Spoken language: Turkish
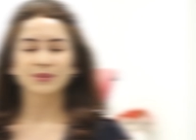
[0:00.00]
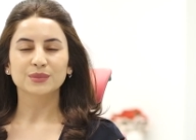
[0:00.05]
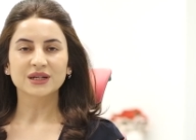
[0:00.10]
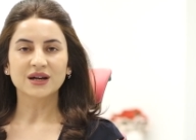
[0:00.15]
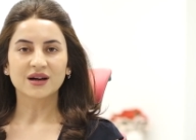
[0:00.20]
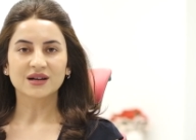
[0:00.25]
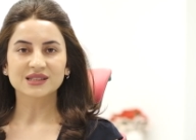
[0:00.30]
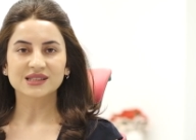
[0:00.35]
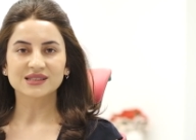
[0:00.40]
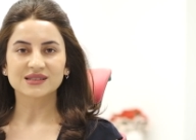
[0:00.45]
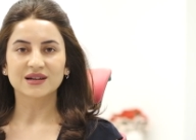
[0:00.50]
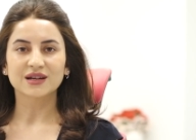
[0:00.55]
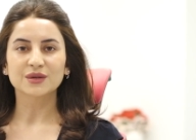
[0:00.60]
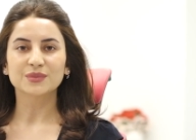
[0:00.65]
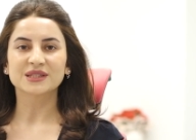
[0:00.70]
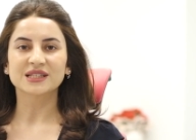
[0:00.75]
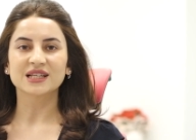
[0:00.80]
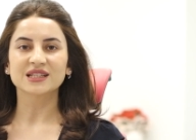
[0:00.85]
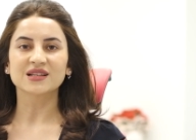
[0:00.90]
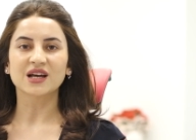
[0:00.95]
Bir hasta
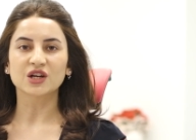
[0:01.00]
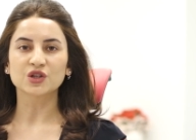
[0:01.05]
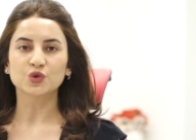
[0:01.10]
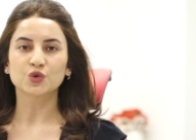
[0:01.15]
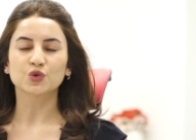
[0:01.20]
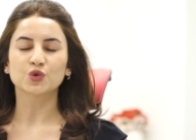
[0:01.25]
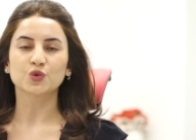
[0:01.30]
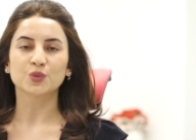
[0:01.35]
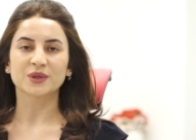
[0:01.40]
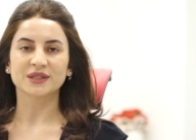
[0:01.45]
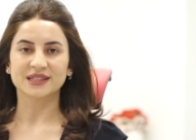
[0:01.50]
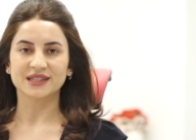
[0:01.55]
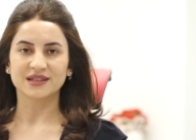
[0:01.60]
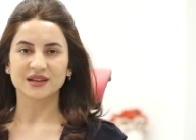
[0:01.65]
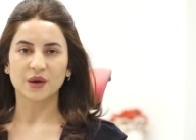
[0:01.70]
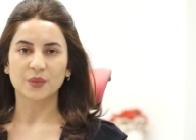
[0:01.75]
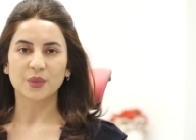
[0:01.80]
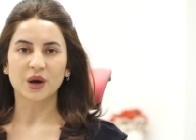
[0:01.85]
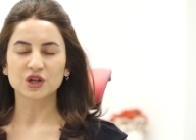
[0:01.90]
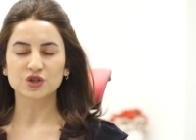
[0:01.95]
bize saç
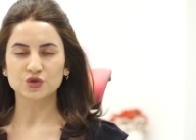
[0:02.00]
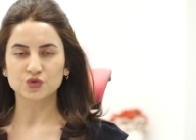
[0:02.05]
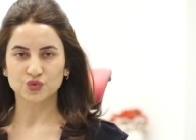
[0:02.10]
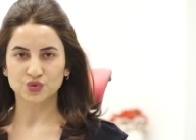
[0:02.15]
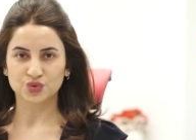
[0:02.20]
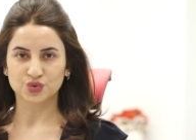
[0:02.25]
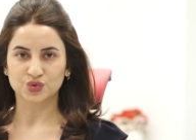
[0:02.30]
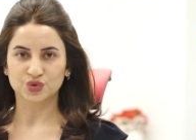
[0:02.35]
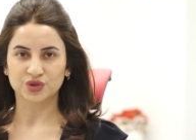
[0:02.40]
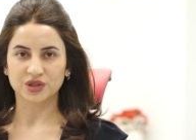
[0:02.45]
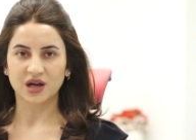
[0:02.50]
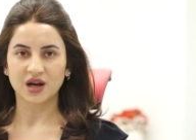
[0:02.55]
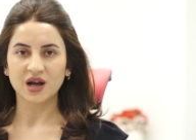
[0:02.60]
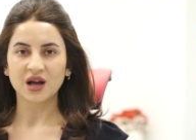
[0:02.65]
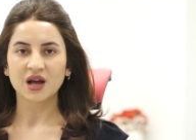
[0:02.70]
dökülmesiyle başvurduğunda